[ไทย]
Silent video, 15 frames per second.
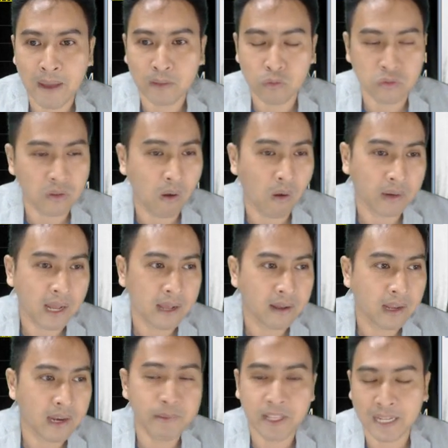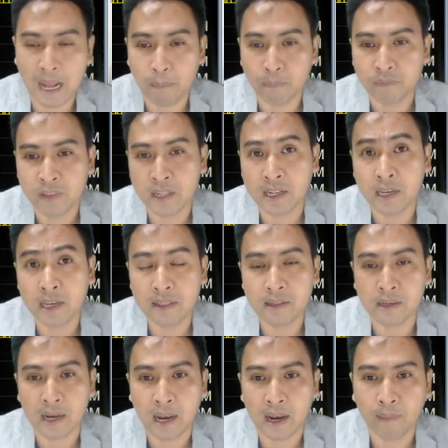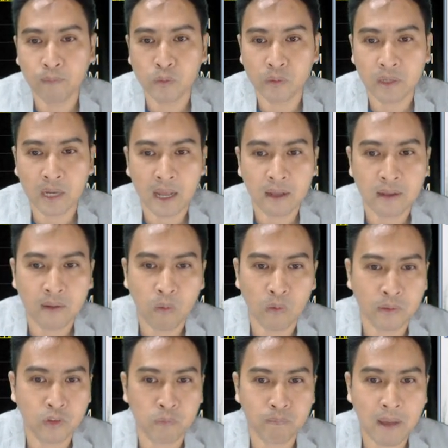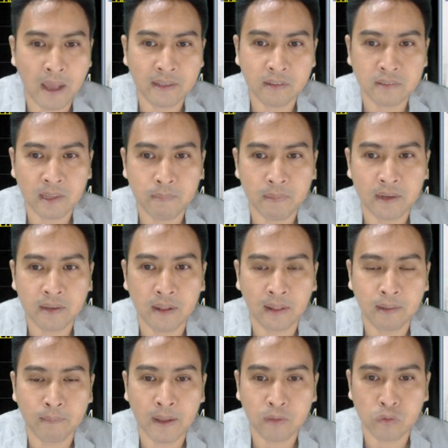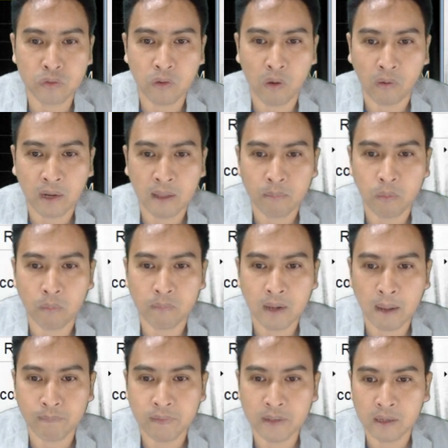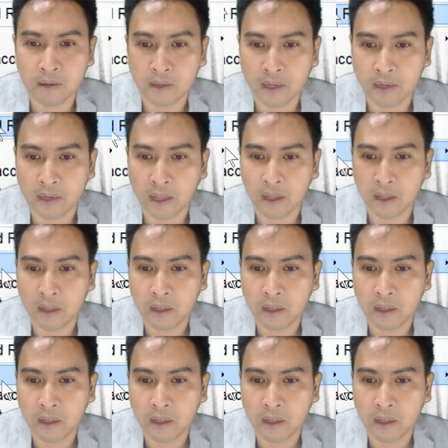38.2 นะอันนี้มันจะกลับทิศกันนิดหนึ่งนะครับทุนนะ 60.8 นี่ต้องใช้เป็น 38.2 นะผมกลับนิดหนึ่งแล้วกันนะ